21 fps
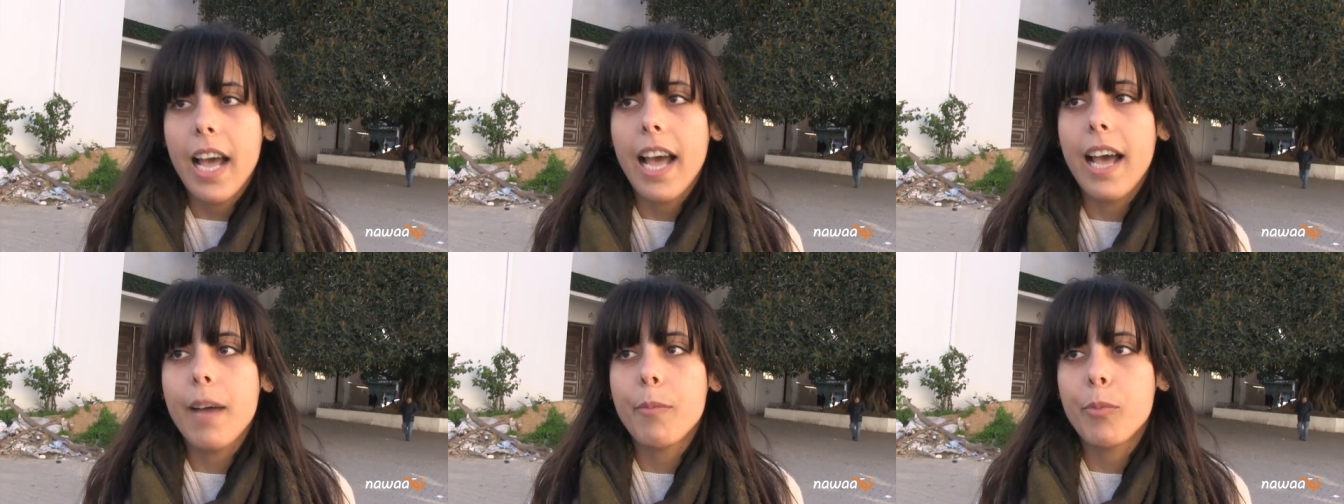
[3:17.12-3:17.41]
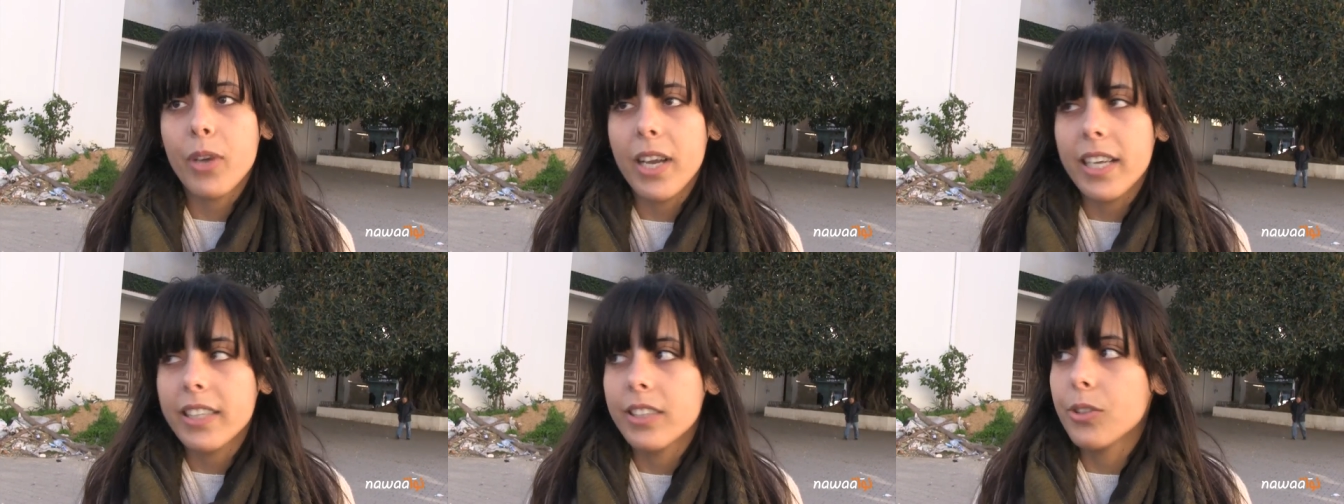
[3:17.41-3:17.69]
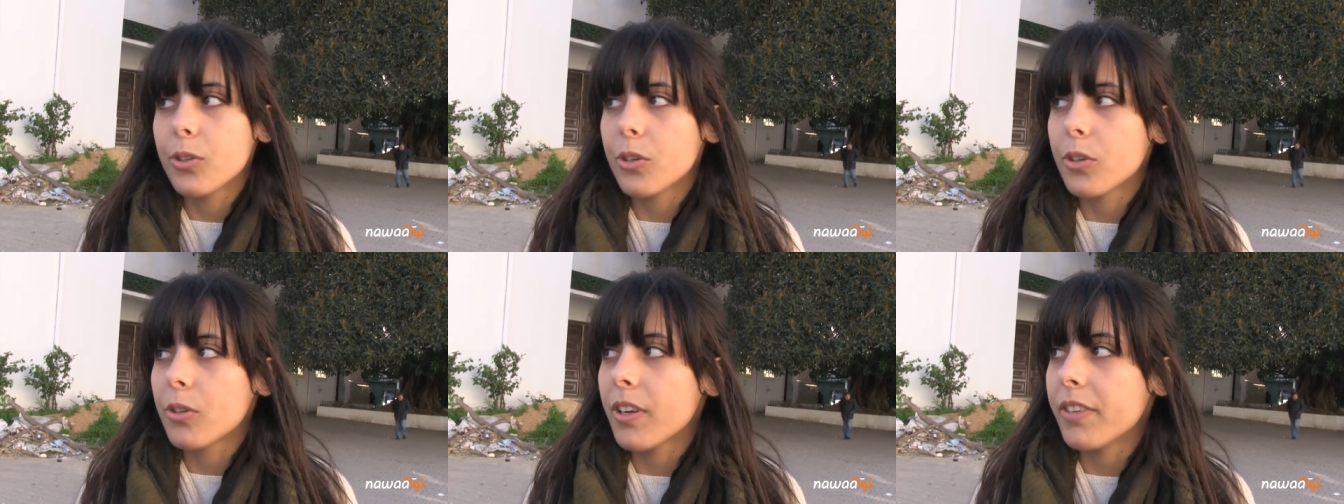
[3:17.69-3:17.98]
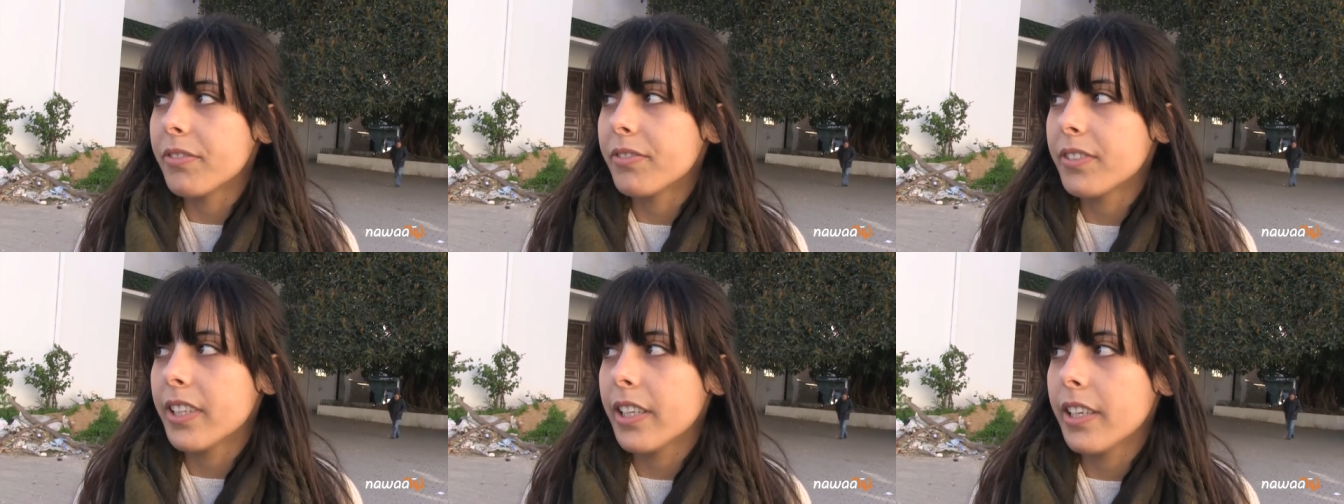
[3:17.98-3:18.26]
حبوا يعديوه
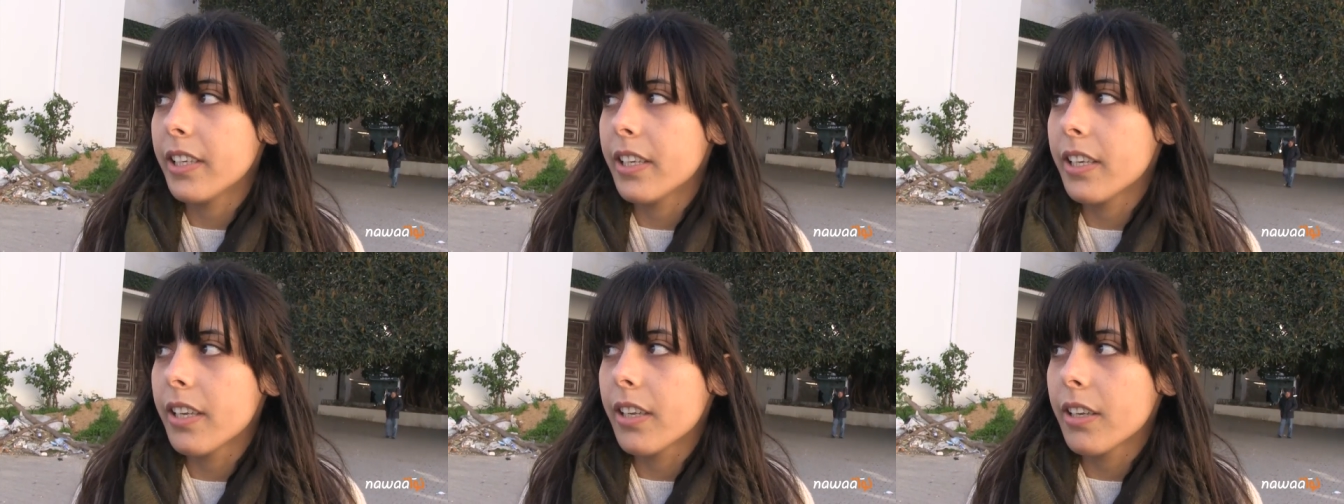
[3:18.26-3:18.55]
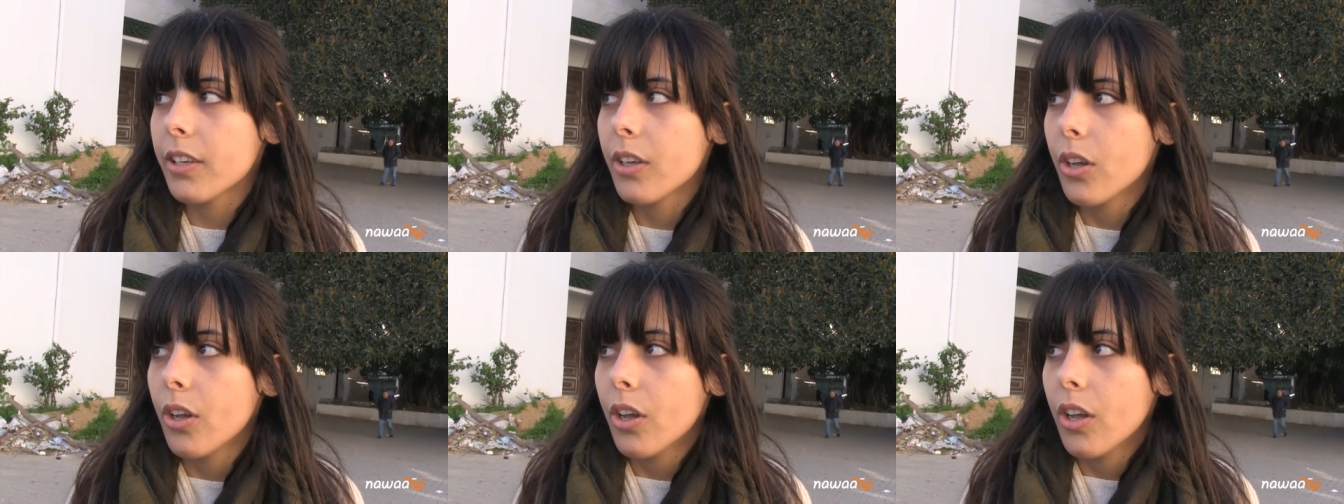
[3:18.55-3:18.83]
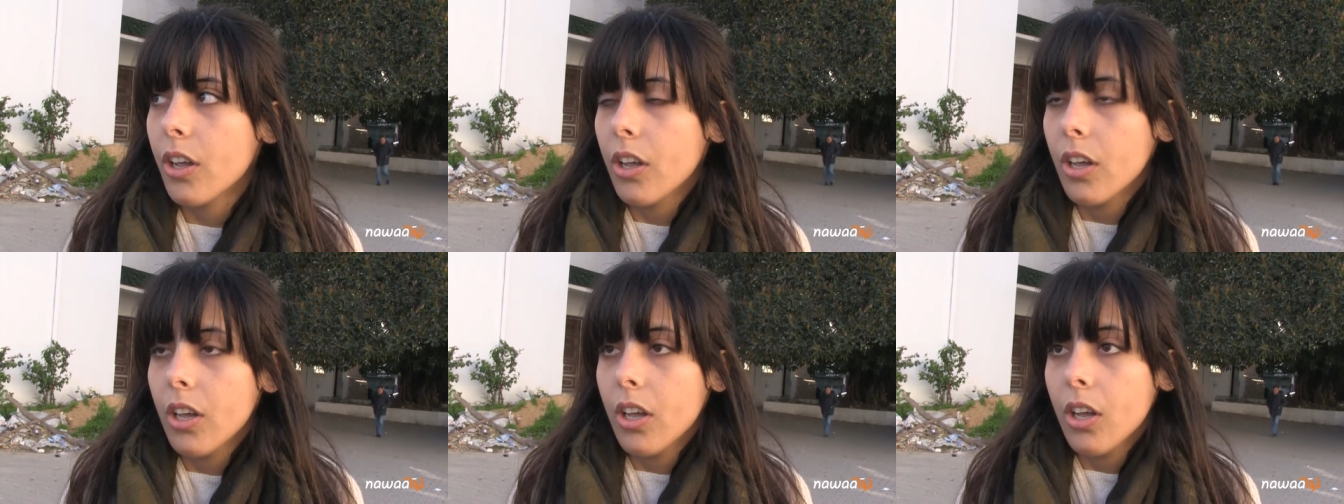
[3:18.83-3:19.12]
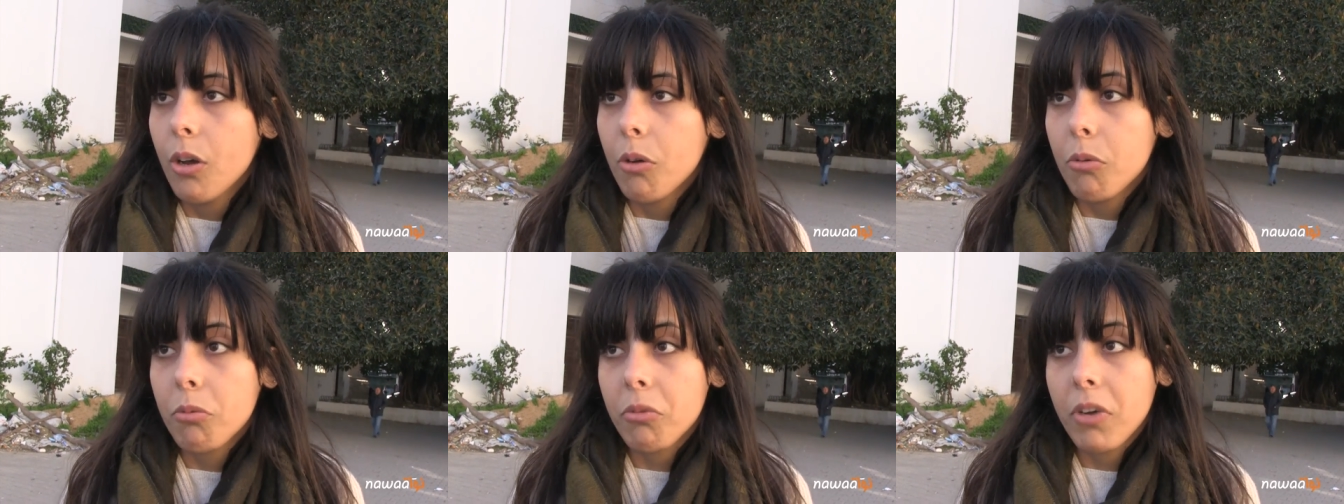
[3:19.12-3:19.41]
كو في التيلي
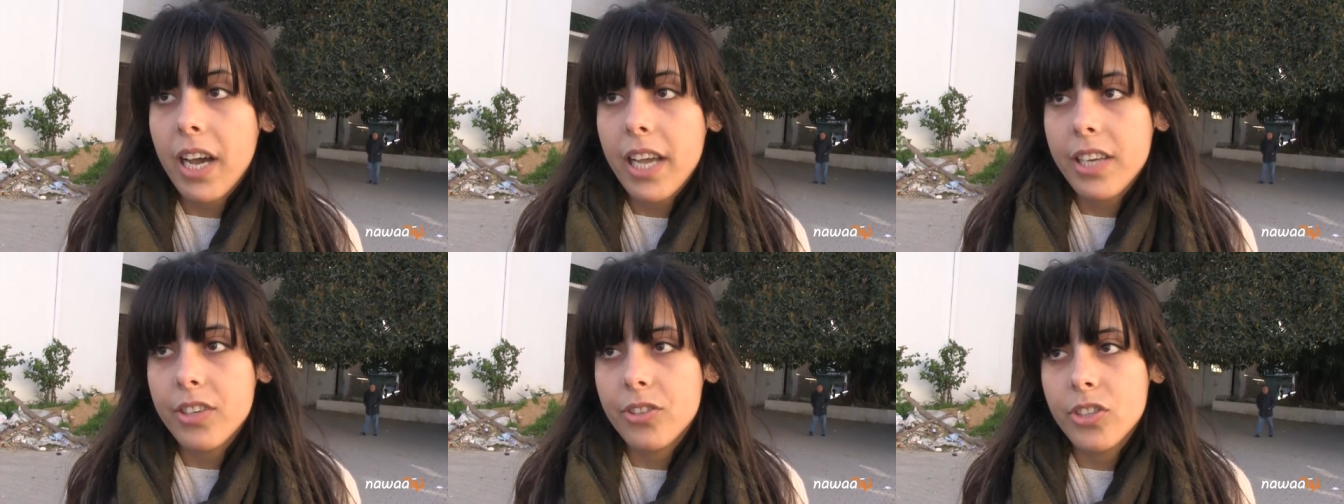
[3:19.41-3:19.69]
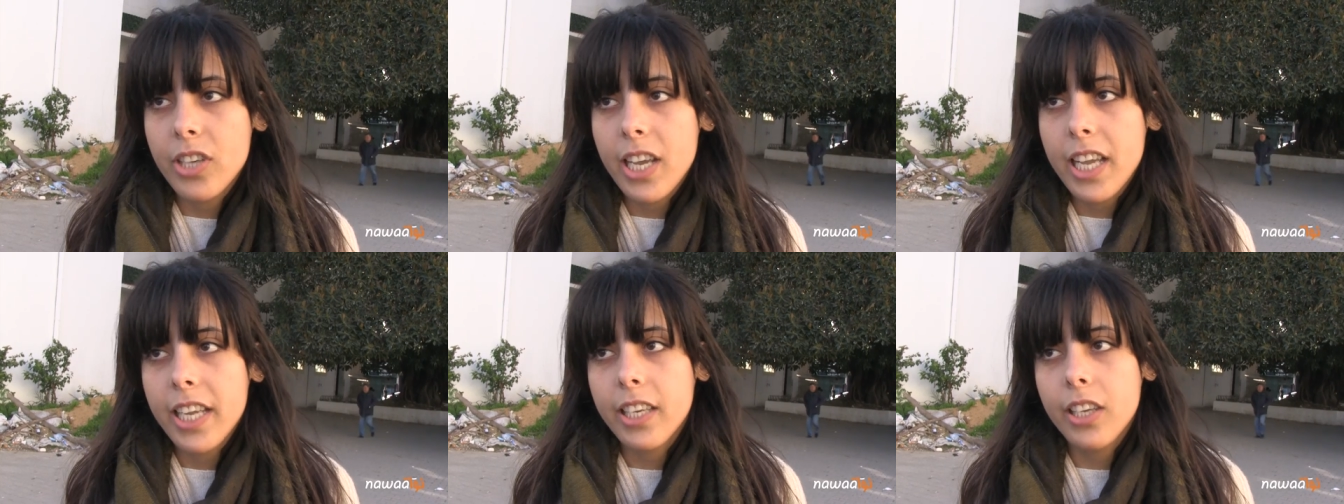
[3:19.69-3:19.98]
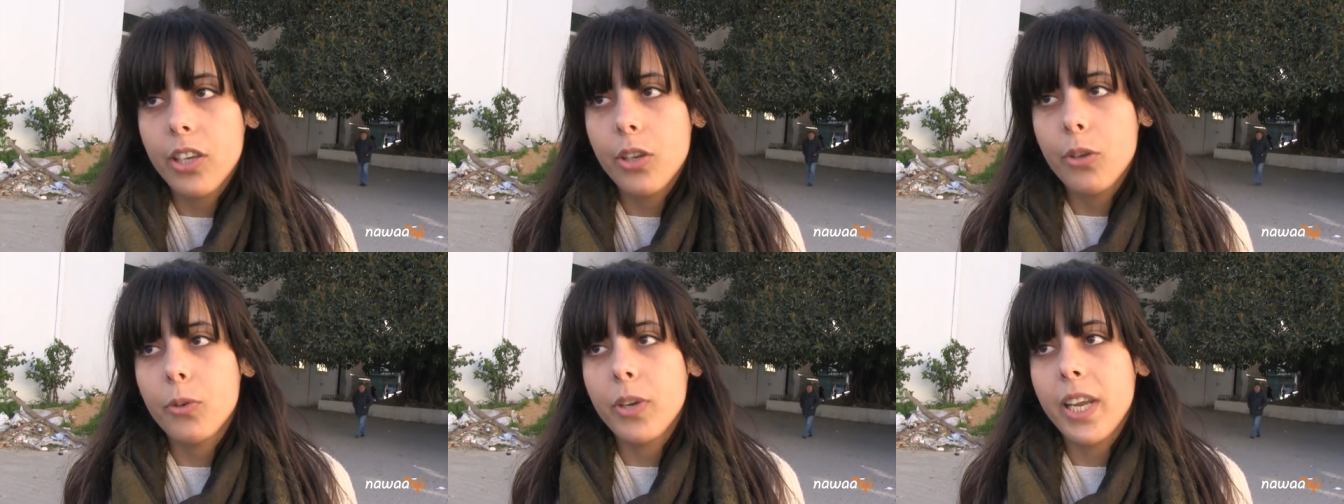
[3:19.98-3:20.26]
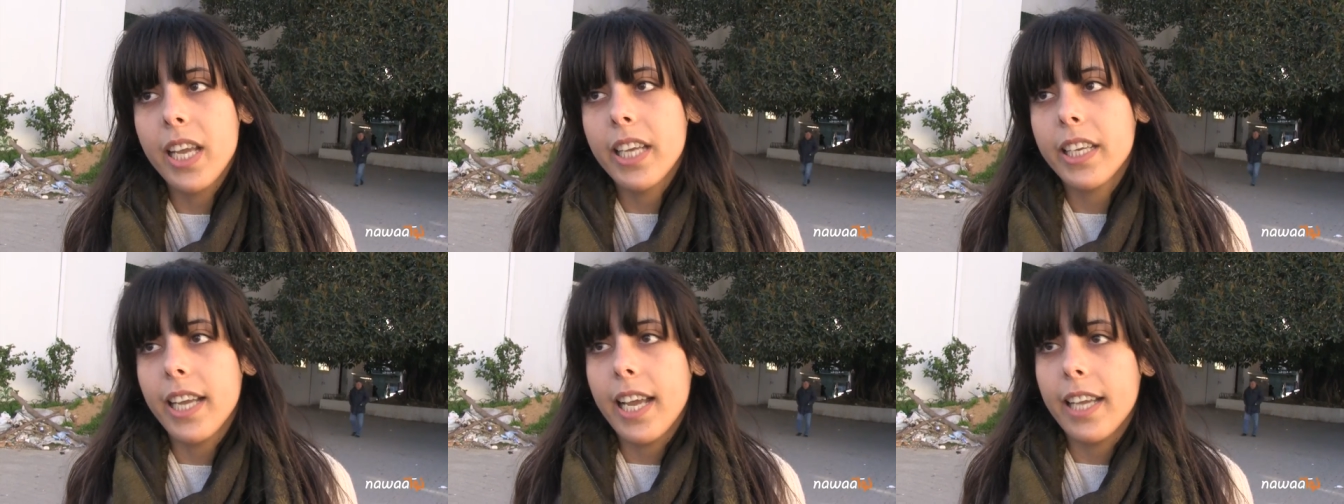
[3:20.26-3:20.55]
وخرج يحكي
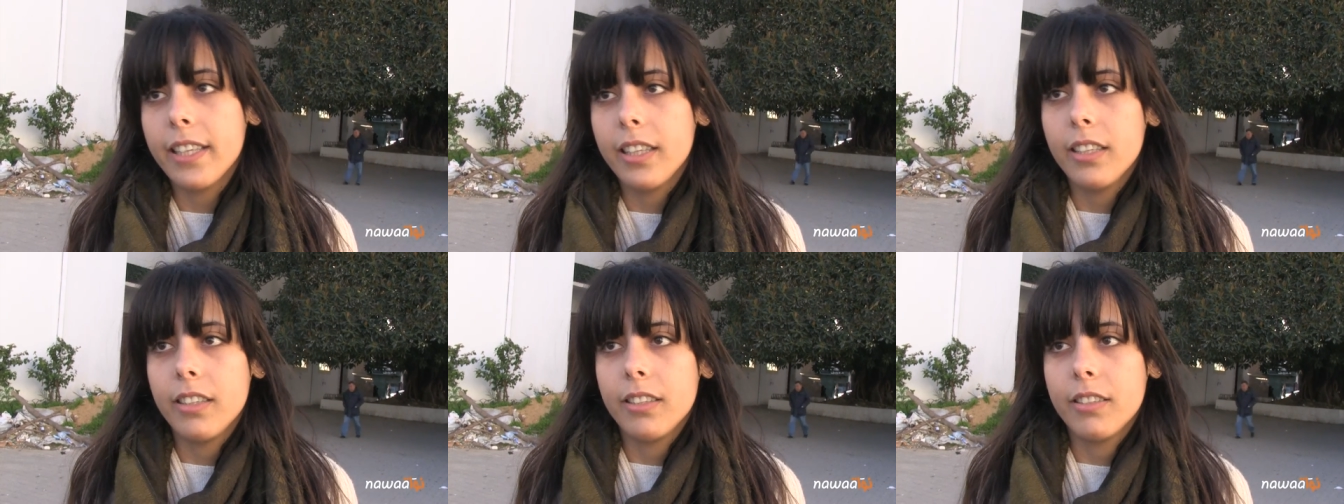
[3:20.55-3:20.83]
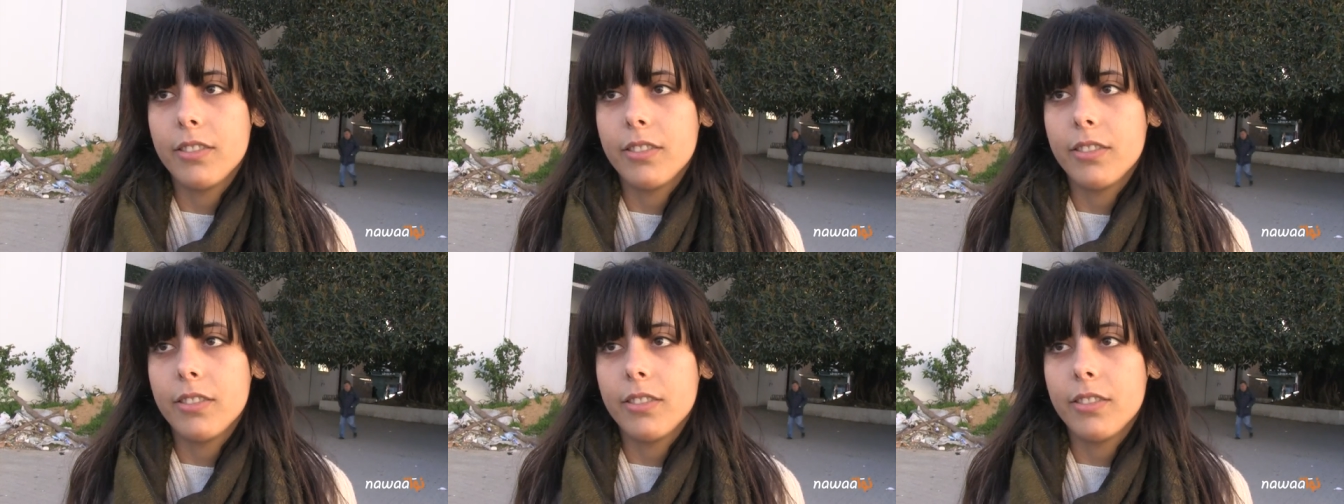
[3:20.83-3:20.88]
ويحكي على